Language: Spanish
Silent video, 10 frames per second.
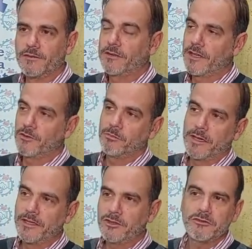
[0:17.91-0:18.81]
Pasaron
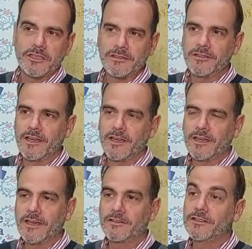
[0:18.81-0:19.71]
para esto
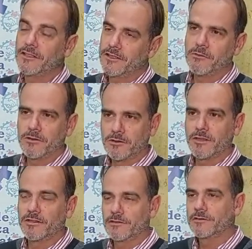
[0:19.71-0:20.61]
30, casi 34
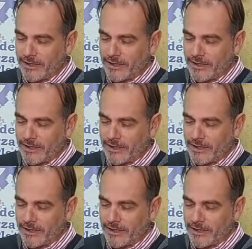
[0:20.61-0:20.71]
años.